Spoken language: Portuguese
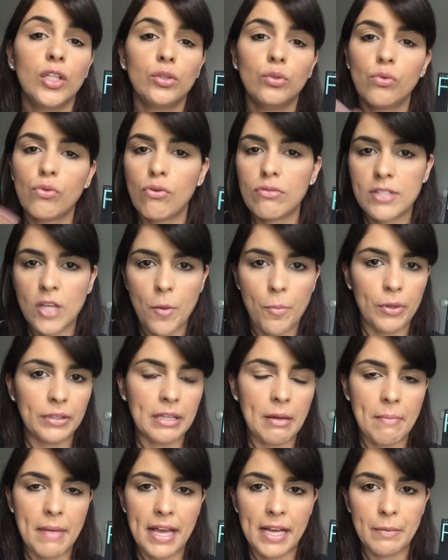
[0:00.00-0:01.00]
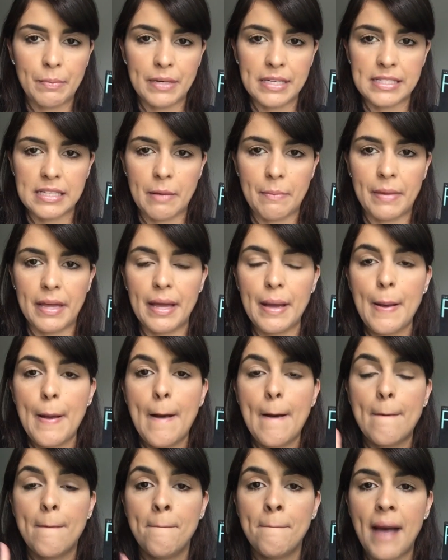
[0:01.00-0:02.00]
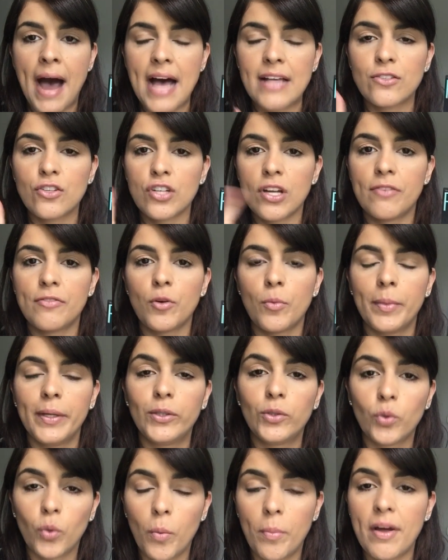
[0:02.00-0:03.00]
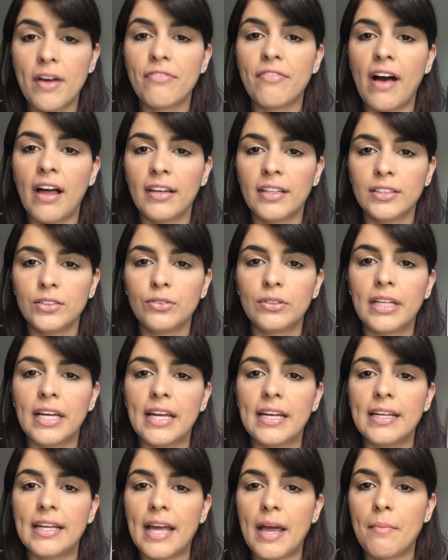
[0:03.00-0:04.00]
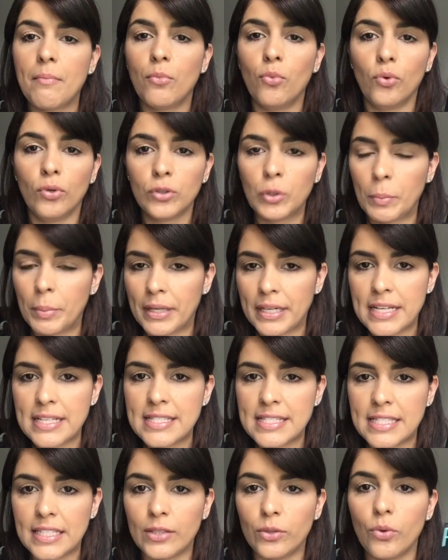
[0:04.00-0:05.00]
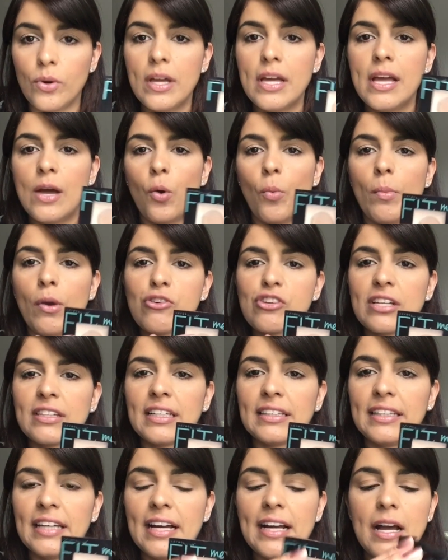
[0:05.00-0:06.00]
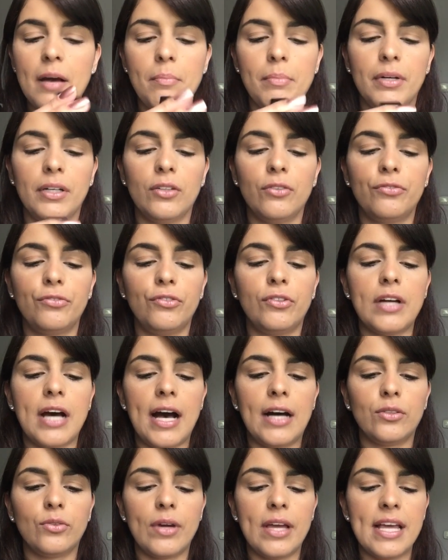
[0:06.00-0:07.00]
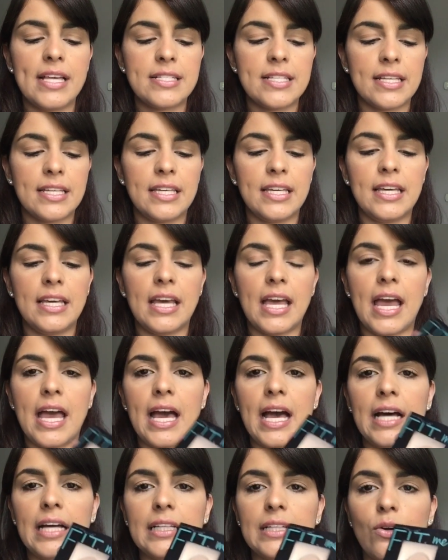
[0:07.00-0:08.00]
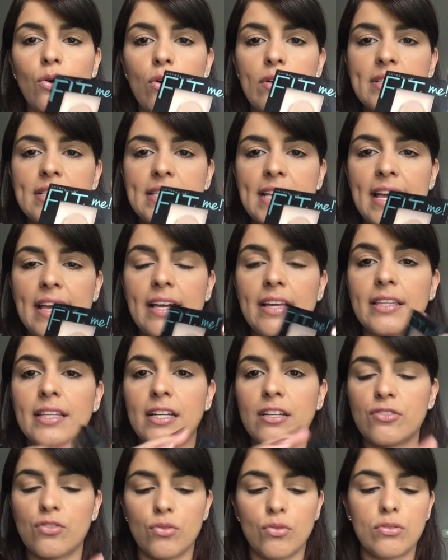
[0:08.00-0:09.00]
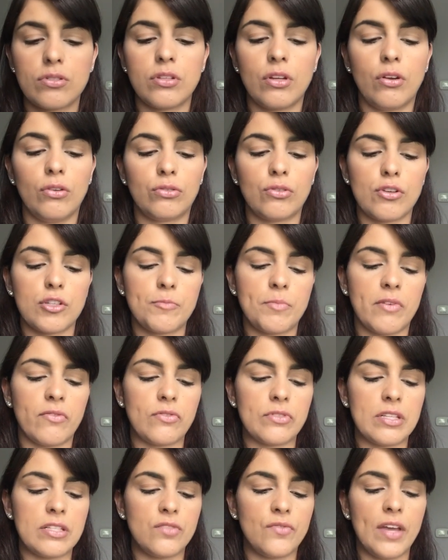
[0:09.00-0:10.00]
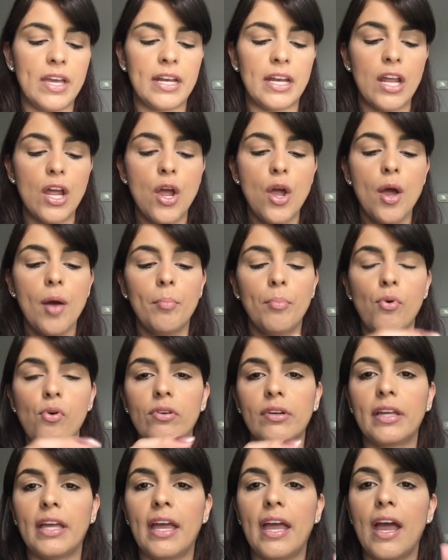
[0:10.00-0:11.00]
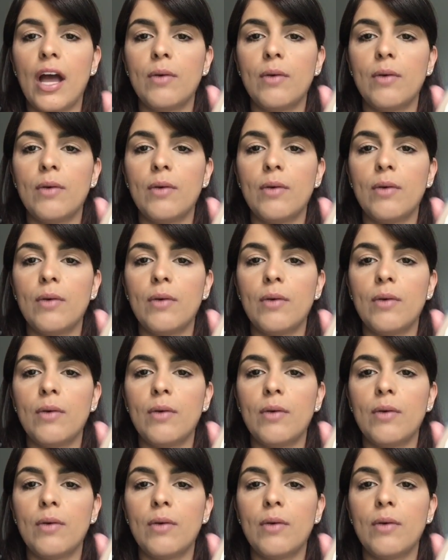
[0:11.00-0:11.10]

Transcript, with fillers: Nunca usei o pó da MAC pra saber, mas eu já vi uma youtuber falando que ele é muito parecido. O meu já tá até acabando, furado. Esse aqui é a cor 100, translúcido, que eu trouxe pra vocês verem. Por quê?